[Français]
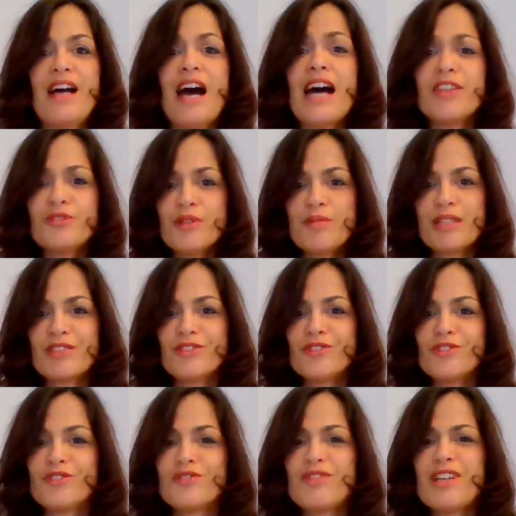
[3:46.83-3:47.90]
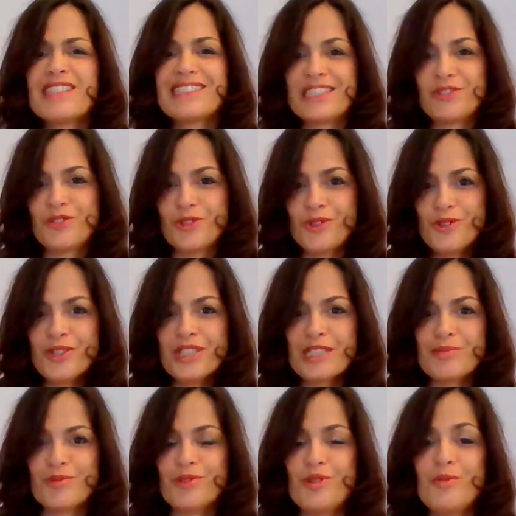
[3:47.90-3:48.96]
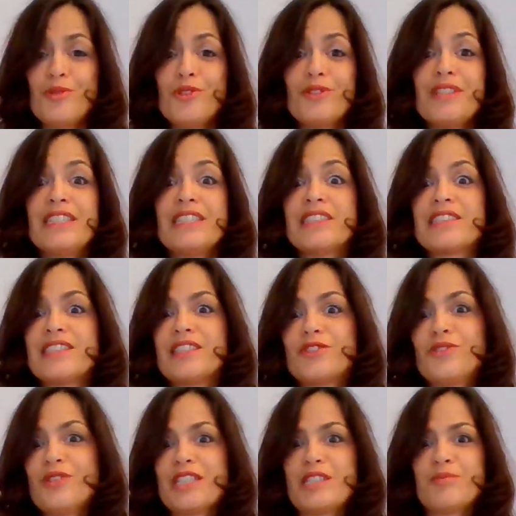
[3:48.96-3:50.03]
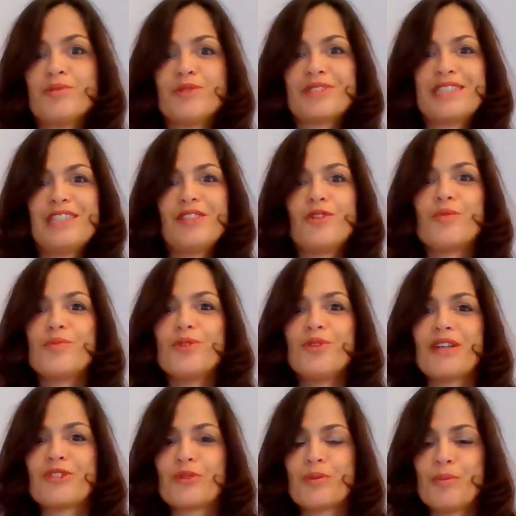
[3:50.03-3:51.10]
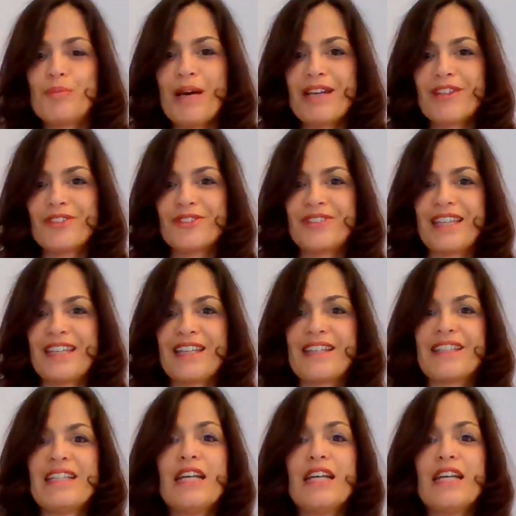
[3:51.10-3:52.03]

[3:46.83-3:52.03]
À toi maintenant de voir ce qui te correspond le mieux et ce qui correspond aussi le mieux à ton partenaire.